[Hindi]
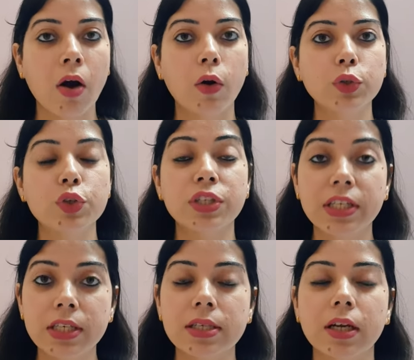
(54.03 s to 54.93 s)
और जो
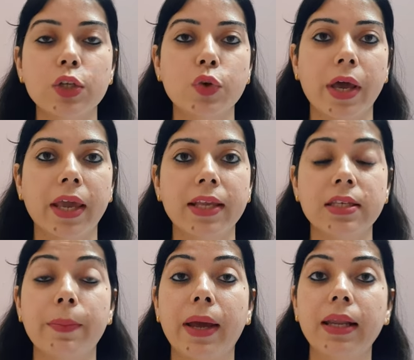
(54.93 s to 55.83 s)
स्टिचेज़ अगर जो आएंगे
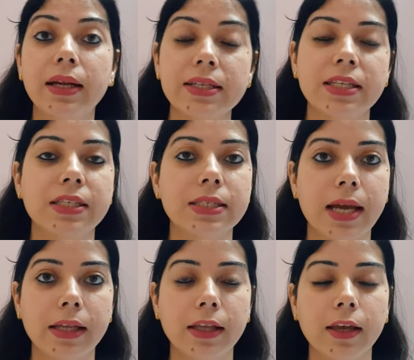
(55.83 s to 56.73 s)
जैसे पहले अगर स्टिचेज़
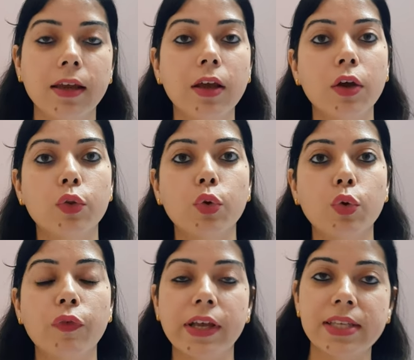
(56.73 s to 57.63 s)
आए थे
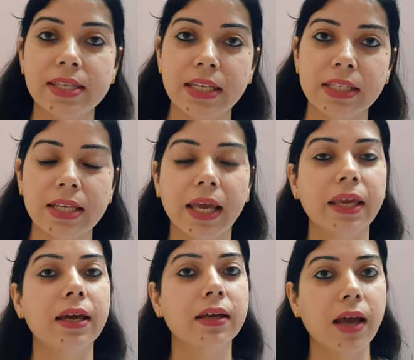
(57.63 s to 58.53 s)
तो वैसे स्टिचेज़
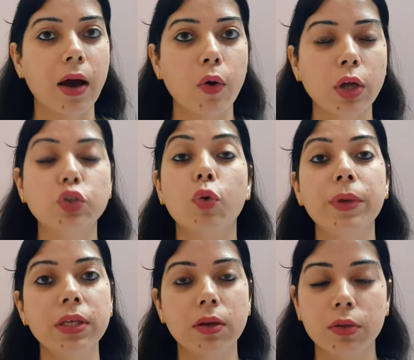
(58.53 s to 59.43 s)
आएंगे क्या होगा जो
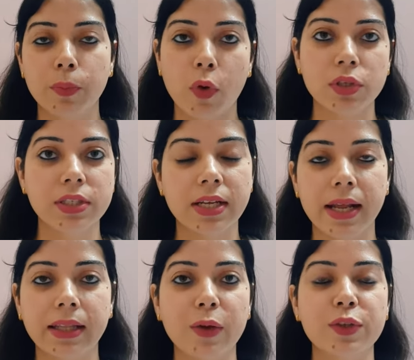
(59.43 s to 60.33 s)
भी प्रोसीजर
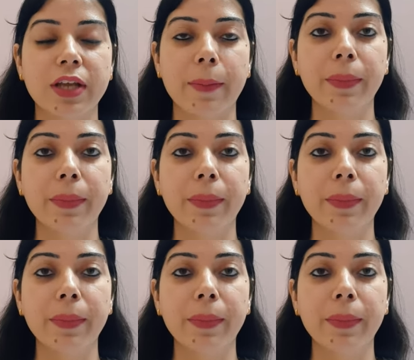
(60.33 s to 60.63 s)
रहता है उस टाइम